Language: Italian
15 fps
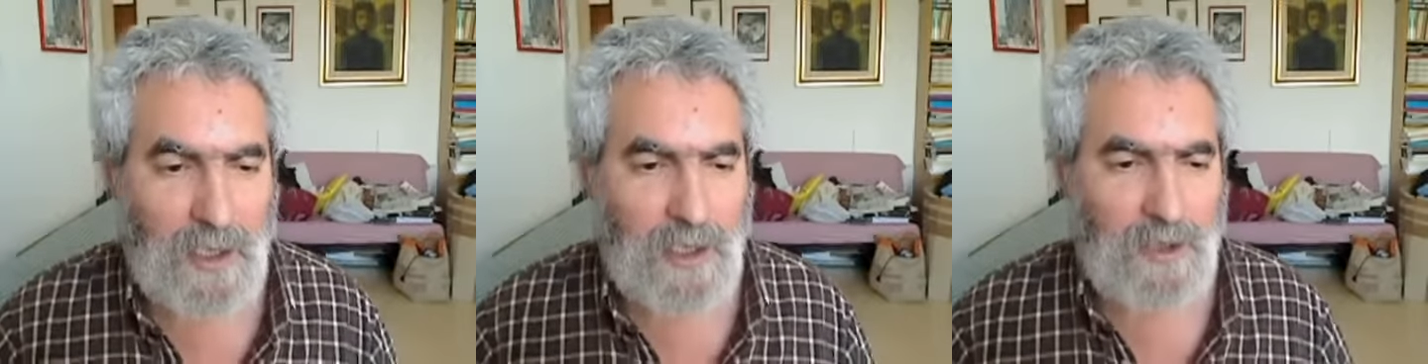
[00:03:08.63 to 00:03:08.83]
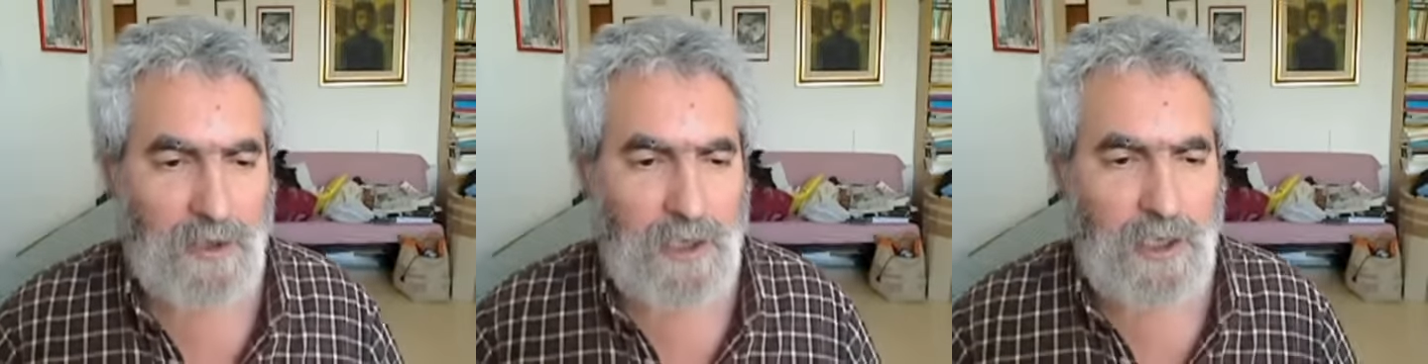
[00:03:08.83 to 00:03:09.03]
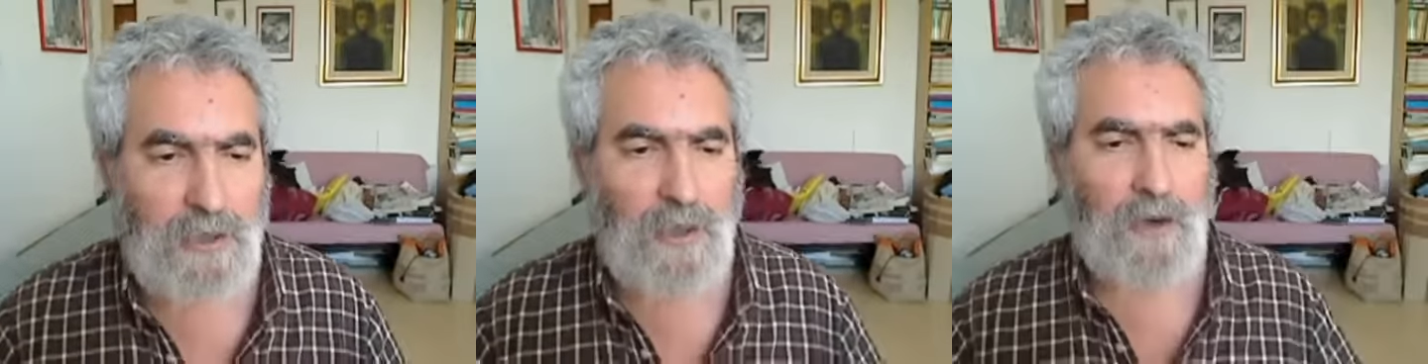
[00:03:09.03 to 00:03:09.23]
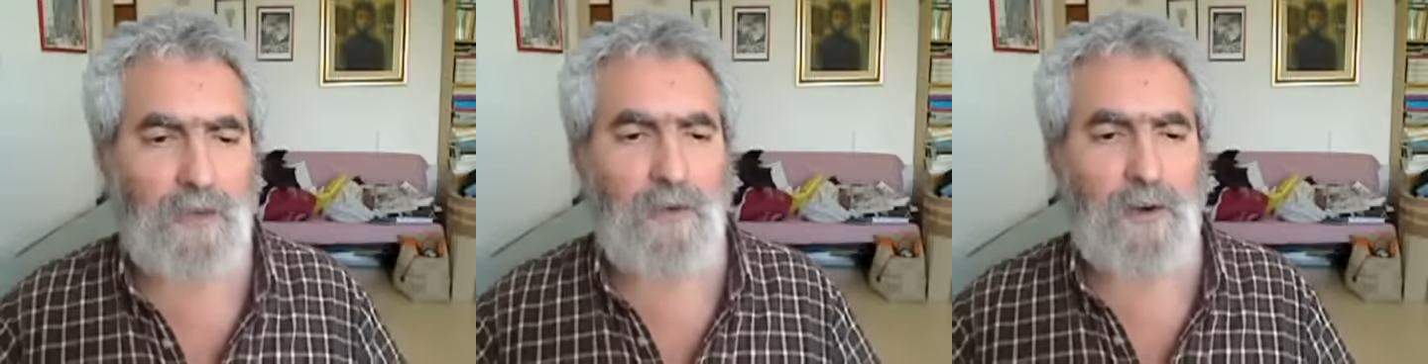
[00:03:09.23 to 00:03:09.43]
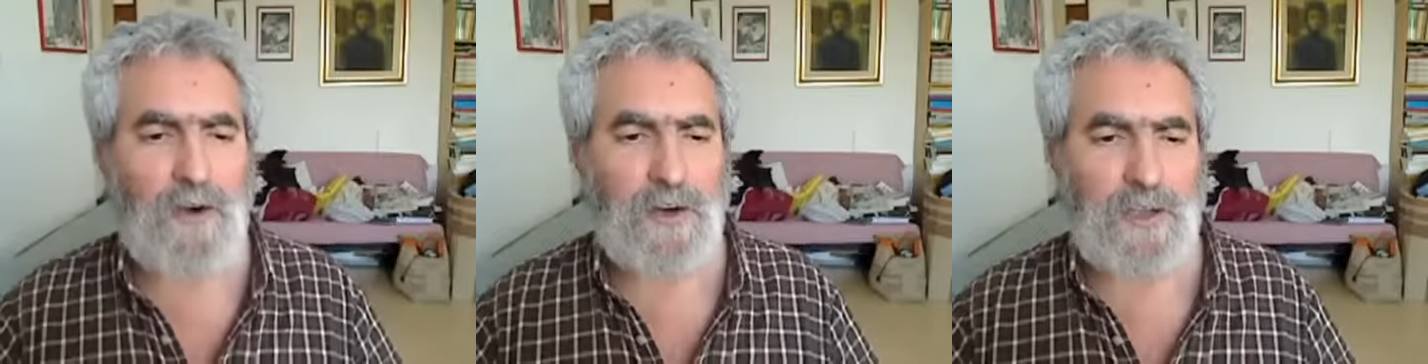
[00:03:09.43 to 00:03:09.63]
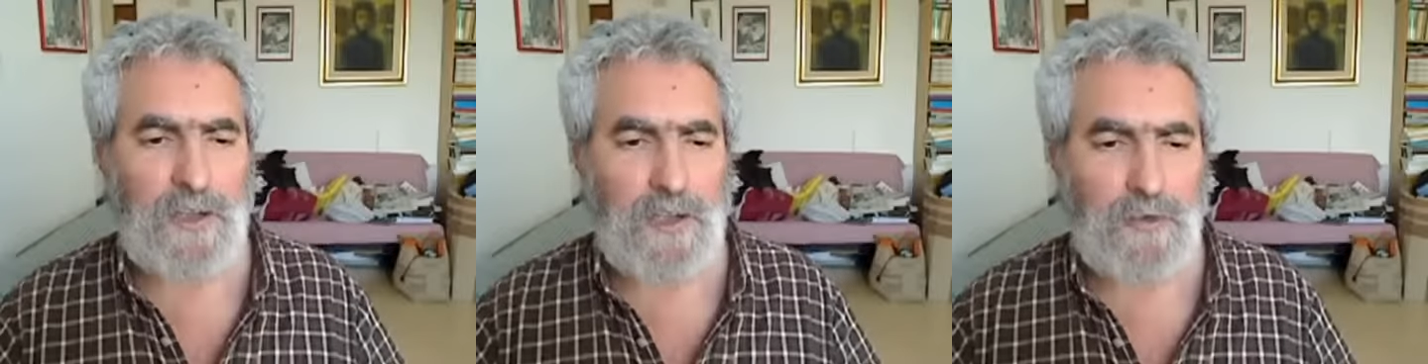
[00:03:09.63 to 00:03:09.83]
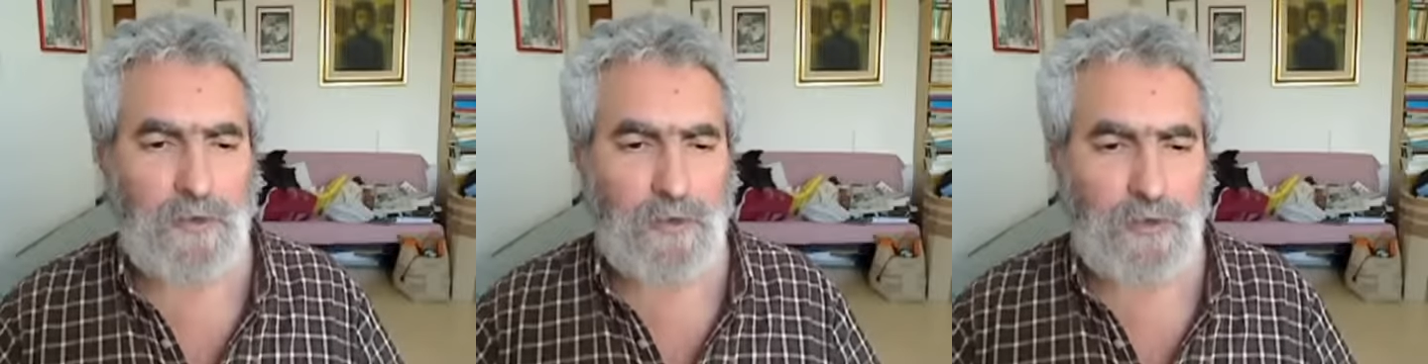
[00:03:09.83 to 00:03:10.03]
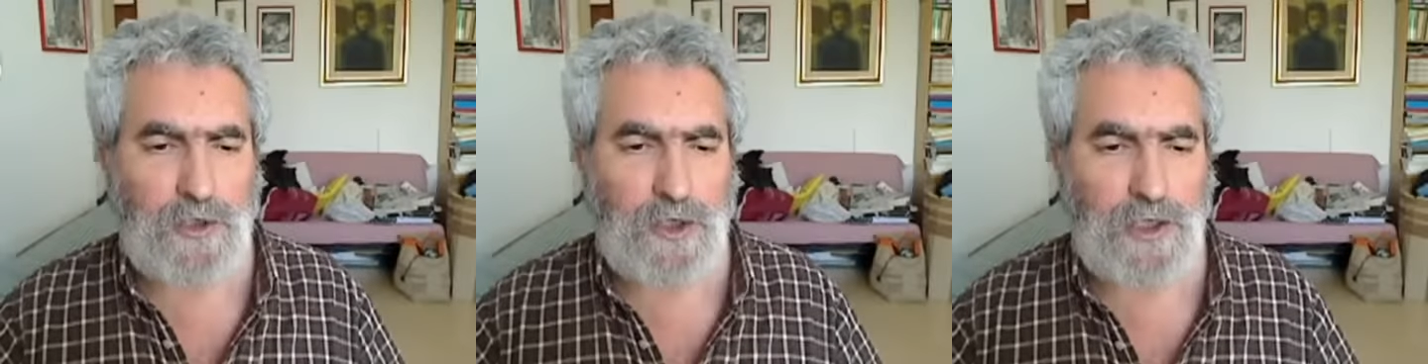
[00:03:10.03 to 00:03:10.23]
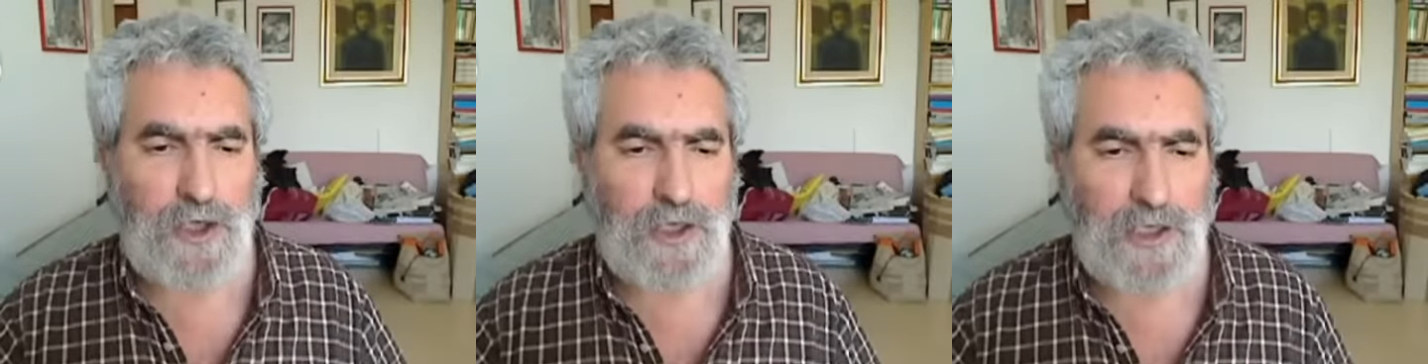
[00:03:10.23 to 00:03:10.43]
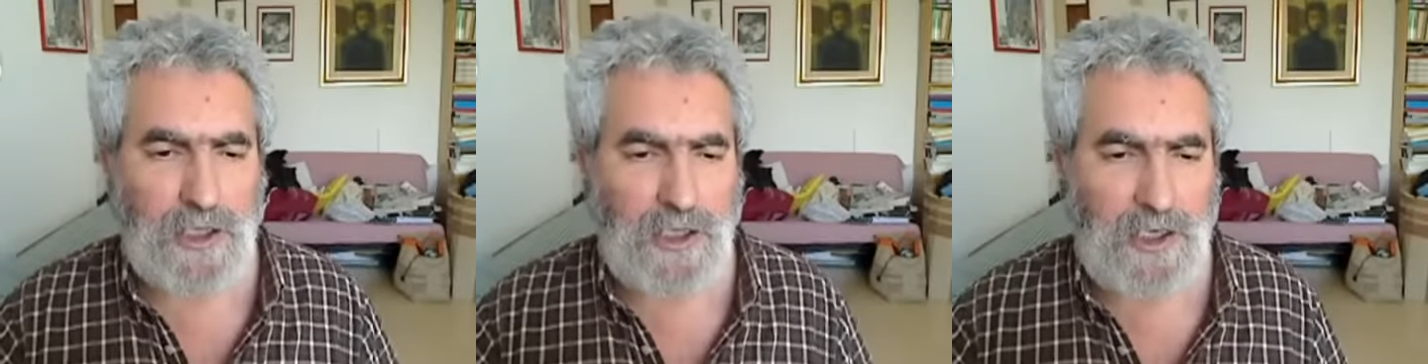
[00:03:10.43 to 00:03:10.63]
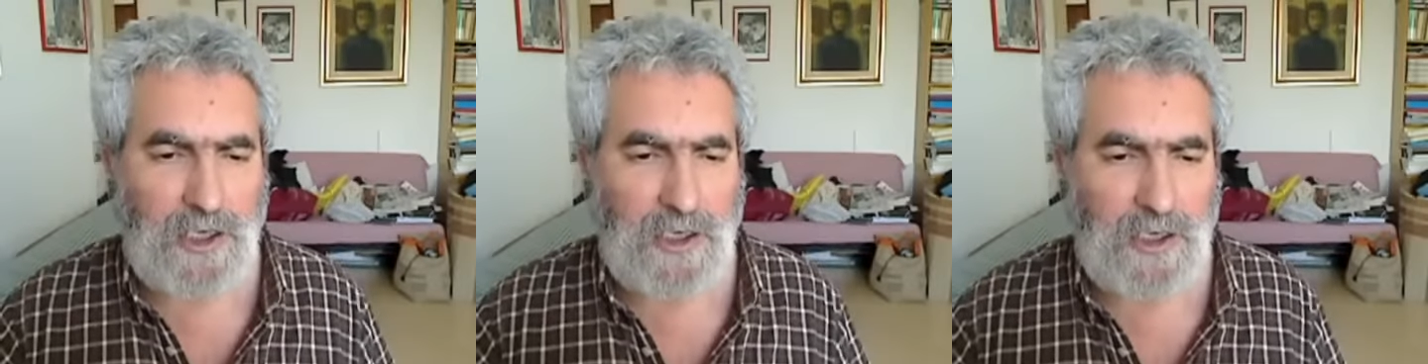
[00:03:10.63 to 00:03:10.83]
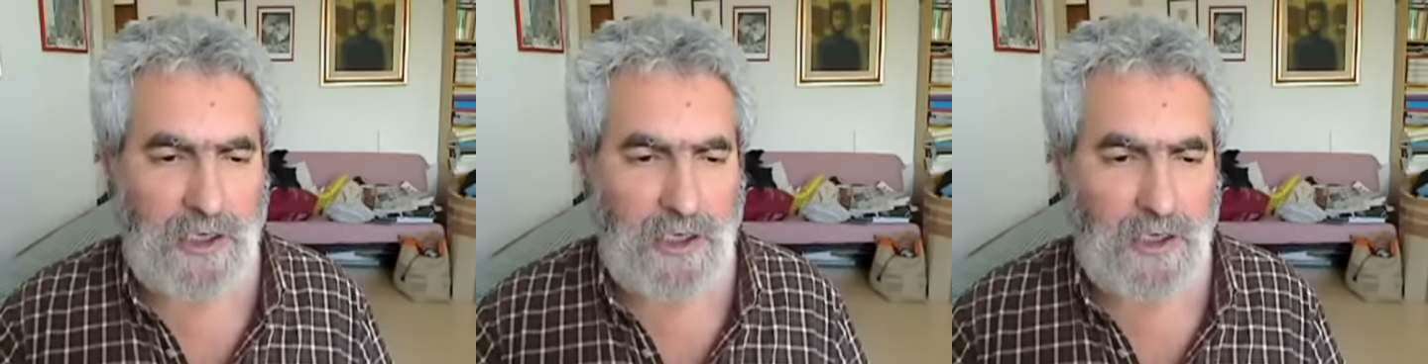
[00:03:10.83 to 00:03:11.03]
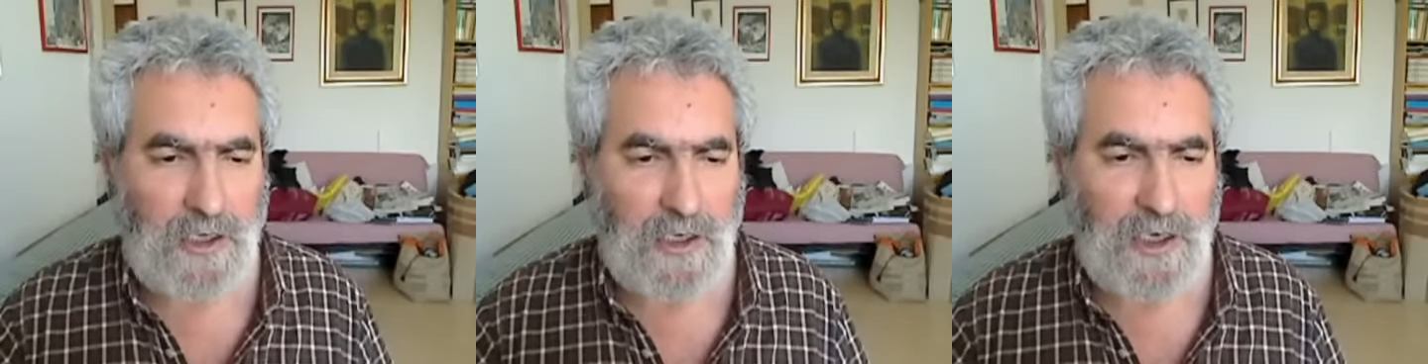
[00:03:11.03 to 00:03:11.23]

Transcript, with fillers: ditelo forte a tutti i cittadini,